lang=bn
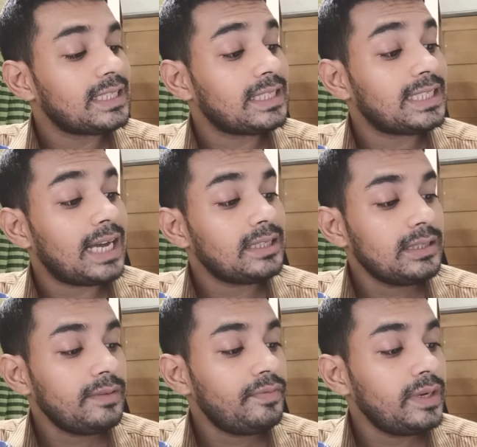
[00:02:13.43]
যার
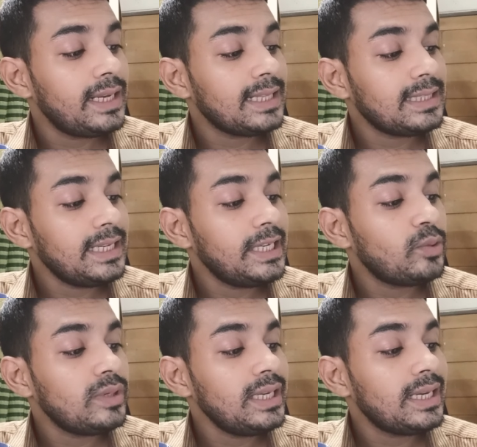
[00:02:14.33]
সাথে ফ্রি আছে
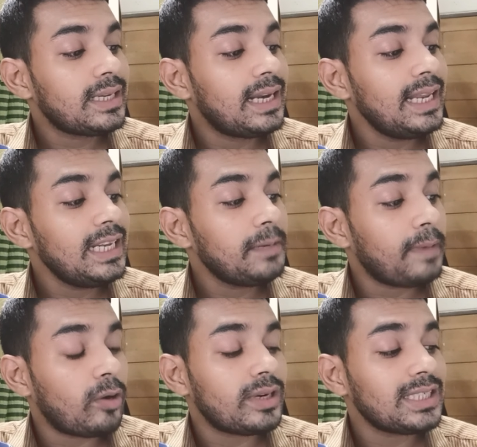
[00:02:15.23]
ইউনিক ক্লিনিং
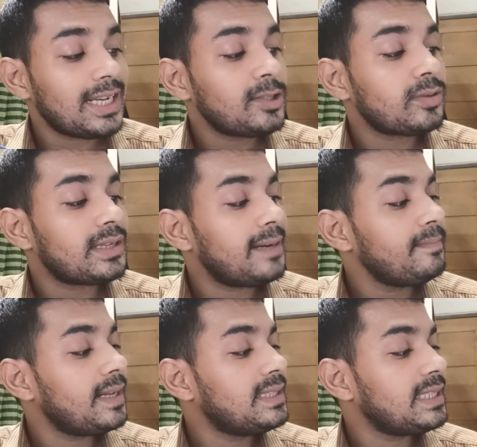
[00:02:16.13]
পাউডার চারশো গ্রাম
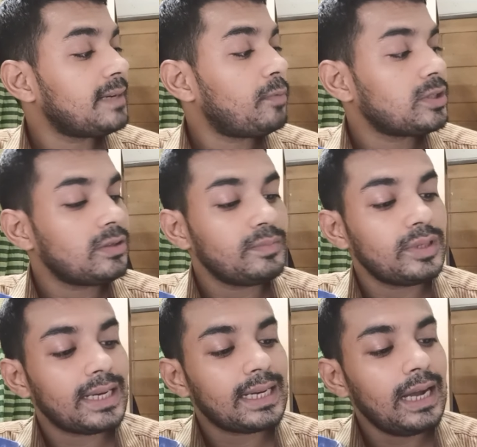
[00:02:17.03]
আছে এটা পঁচানব্বই
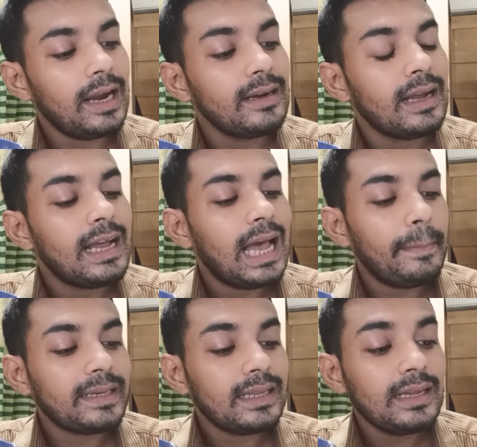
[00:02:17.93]
টাকা আর আমি
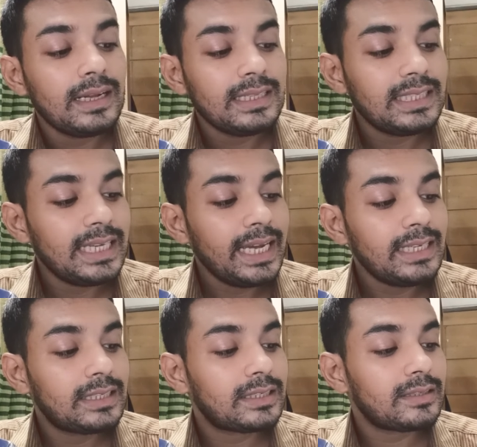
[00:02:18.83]
একটা জেট
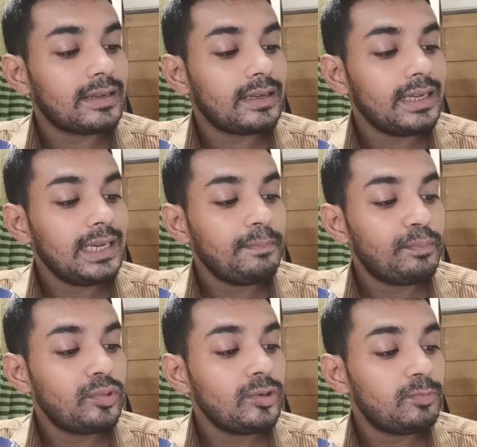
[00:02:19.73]

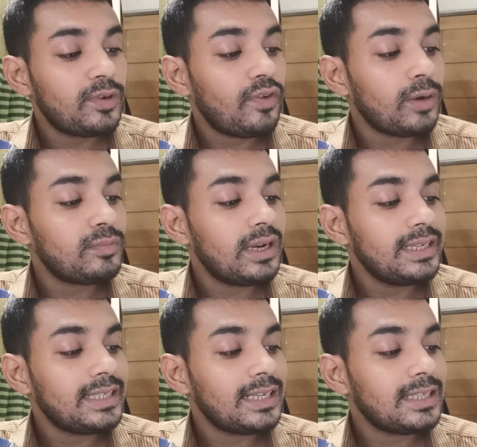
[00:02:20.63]
ইমপ্রুভড ফর্মুলা
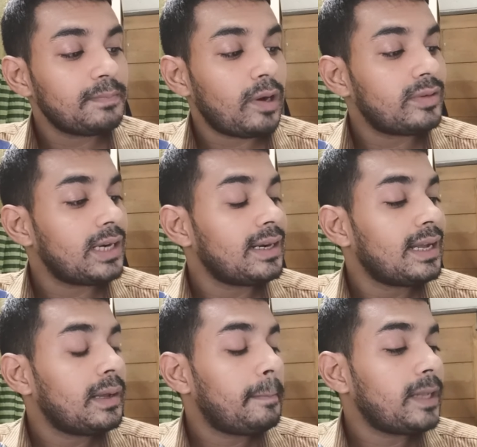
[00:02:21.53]
ডিটারজেন্ট পাউডার
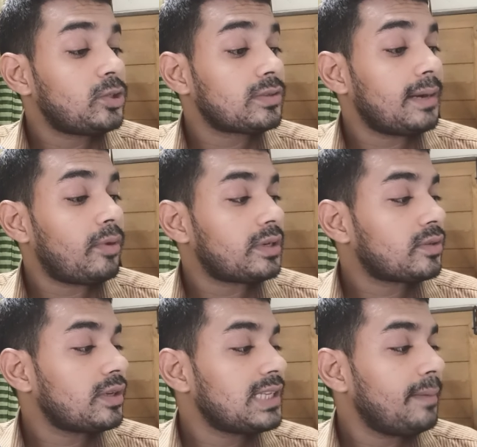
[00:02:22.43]
পাঁচশো গ্রাম অর্ডার
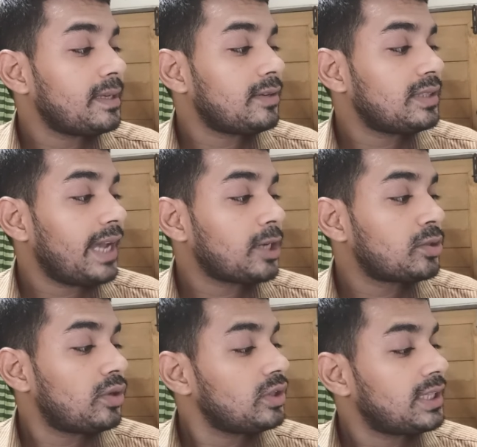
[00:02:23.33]
করেছিলাম এটা হচ্ছে একশো
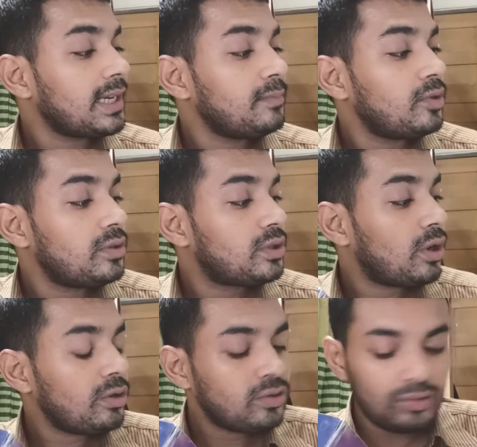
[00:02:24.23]
দশ টাকা মোট
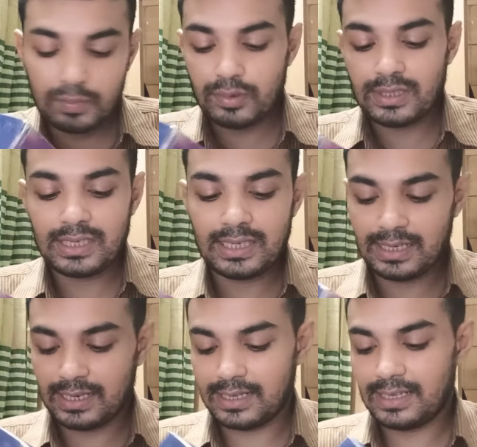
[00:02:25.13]
ছশো উনপঞ্চাশ
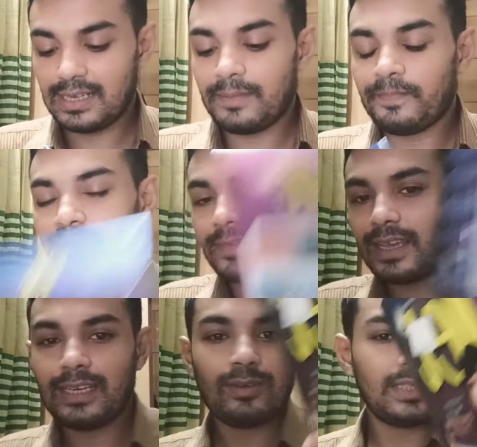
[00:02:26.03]
টাকা আছে
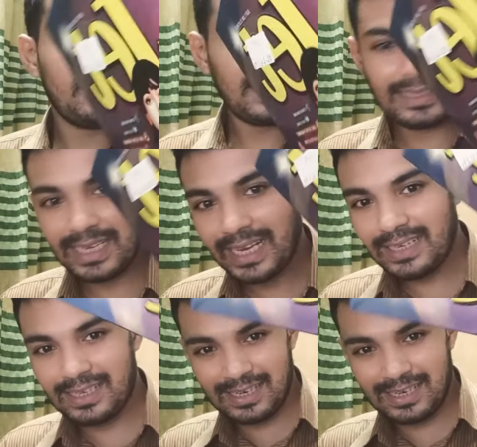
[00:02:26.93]
এটা হচ্ছে আমার জেট